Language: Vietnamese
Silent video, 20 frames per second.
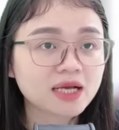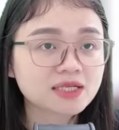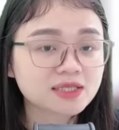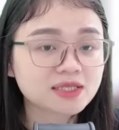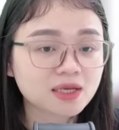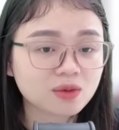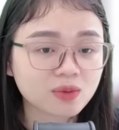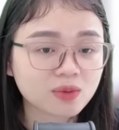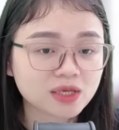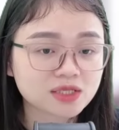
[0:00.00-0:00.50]
Ba
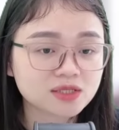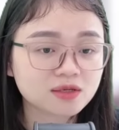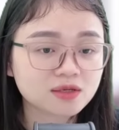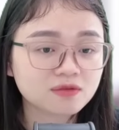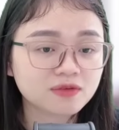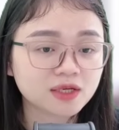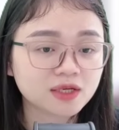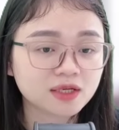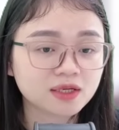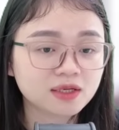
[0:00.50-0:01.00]
anh ra ngoài
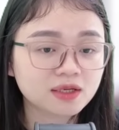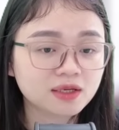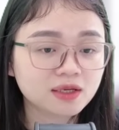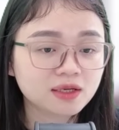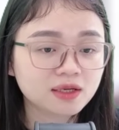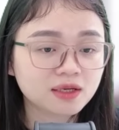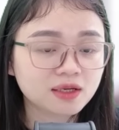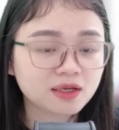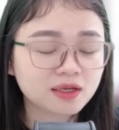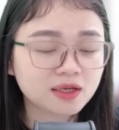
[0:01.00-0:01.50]
chưa về
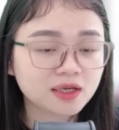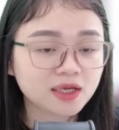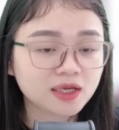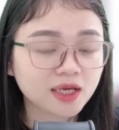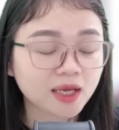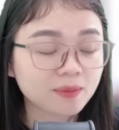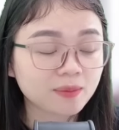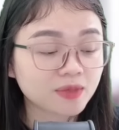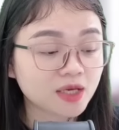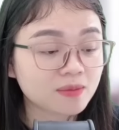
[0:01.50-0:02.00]

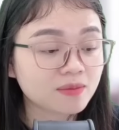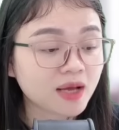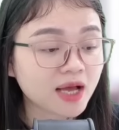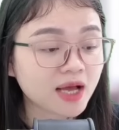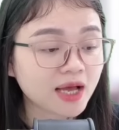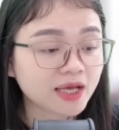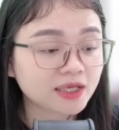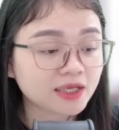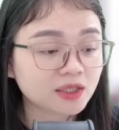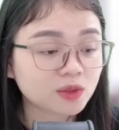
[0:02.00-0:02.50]
Em
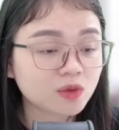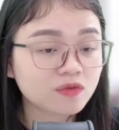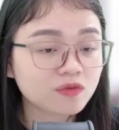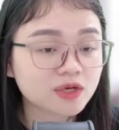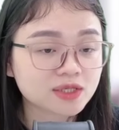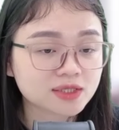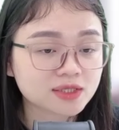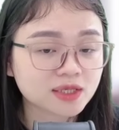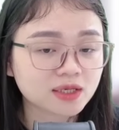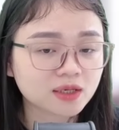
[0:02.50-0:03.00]
kiếm ba anh
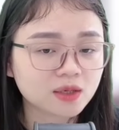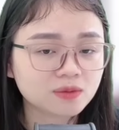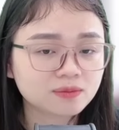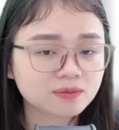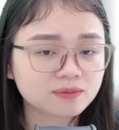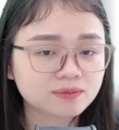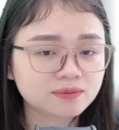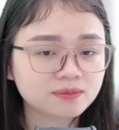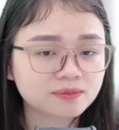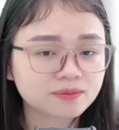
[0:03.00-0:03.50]
có việc gì
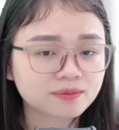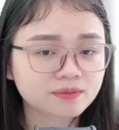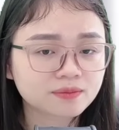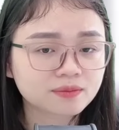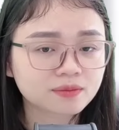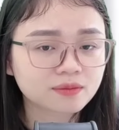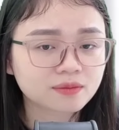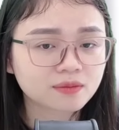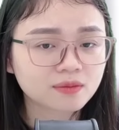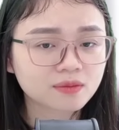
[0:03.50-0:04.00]
không
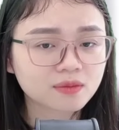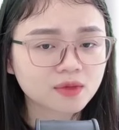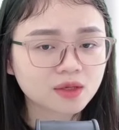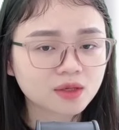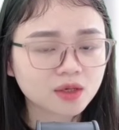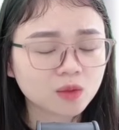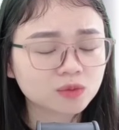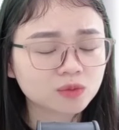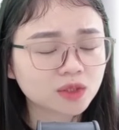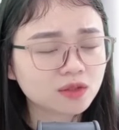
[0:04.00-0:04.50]

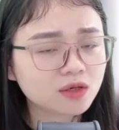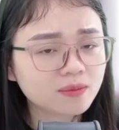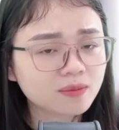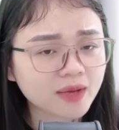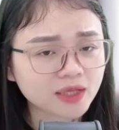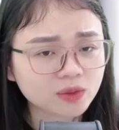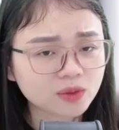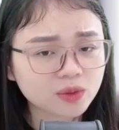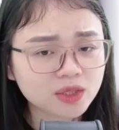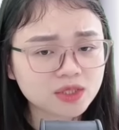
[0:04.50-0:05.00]
Ông ta
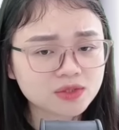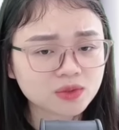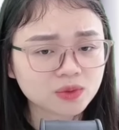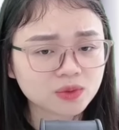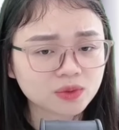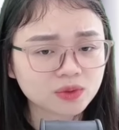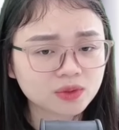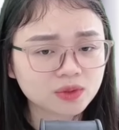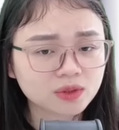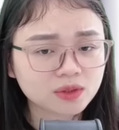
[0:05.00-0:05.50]
đưa mẹ tôi
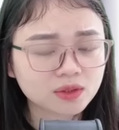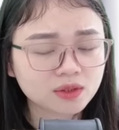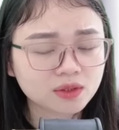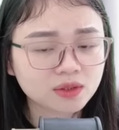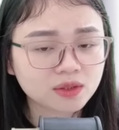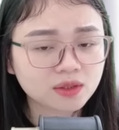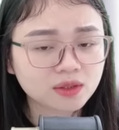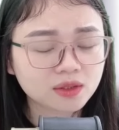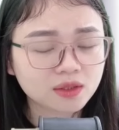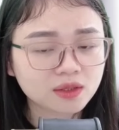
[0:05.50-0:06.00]
đi rồi
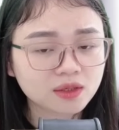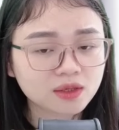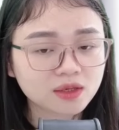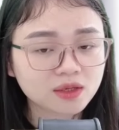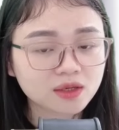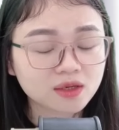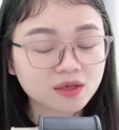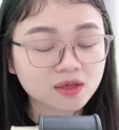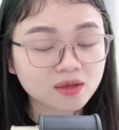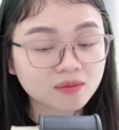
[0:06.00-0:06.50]

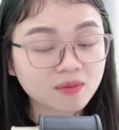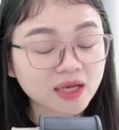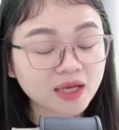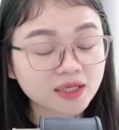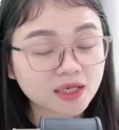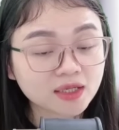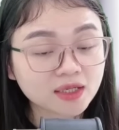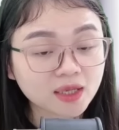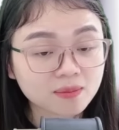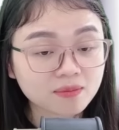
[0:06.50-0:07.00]

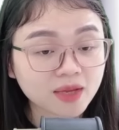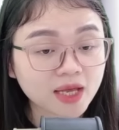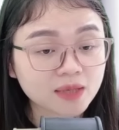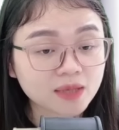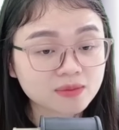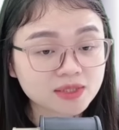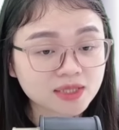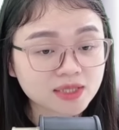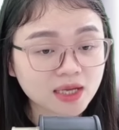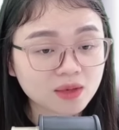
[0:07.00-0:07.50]
Ba anh đến gặp
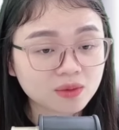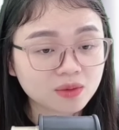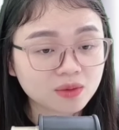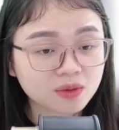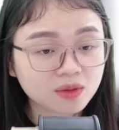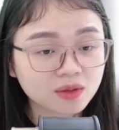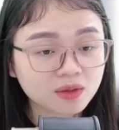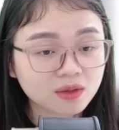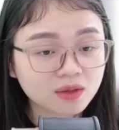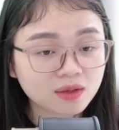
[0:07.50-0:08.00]
mẹ em
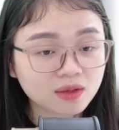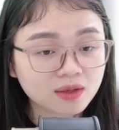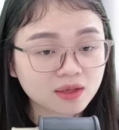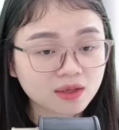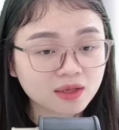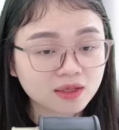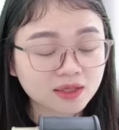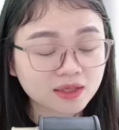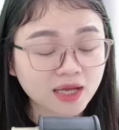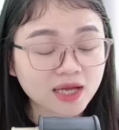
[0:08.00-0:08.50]
sao
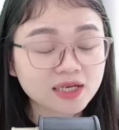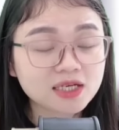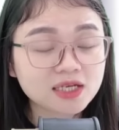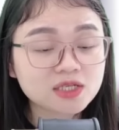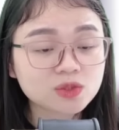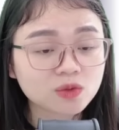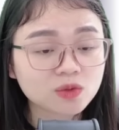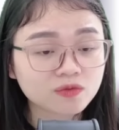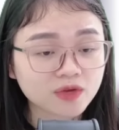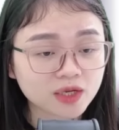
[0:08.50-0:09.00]

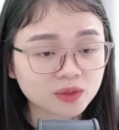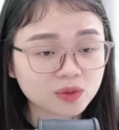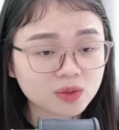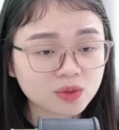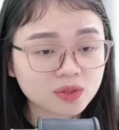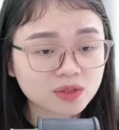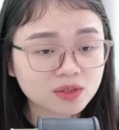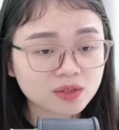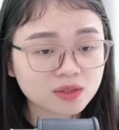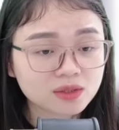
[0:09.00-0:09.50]
Cái đi rồi
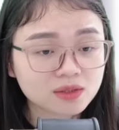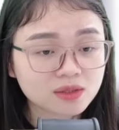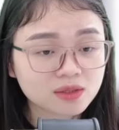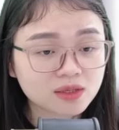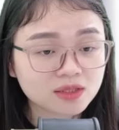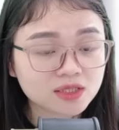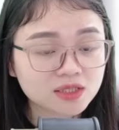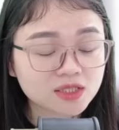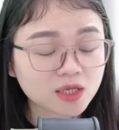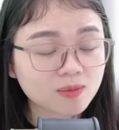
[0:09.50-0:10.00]
về thôi
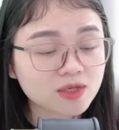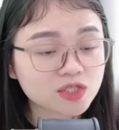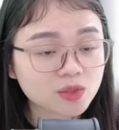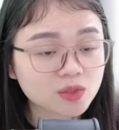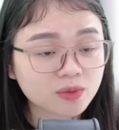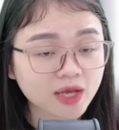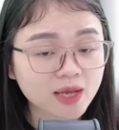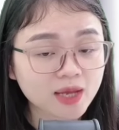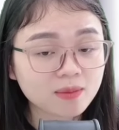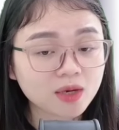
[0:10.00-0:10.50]
Sao
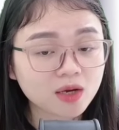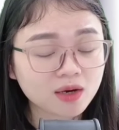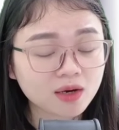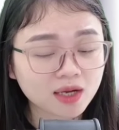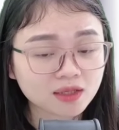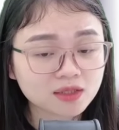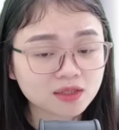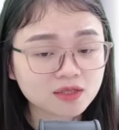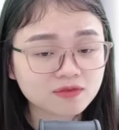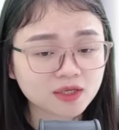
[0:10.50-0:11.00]
mà trông em
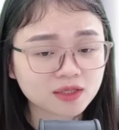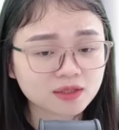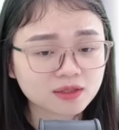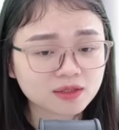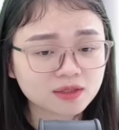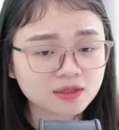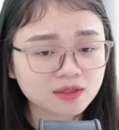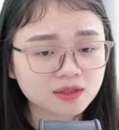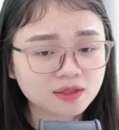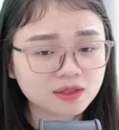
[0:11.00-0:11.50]
lo lắng như
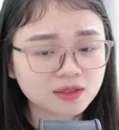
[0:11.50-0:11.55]
vậy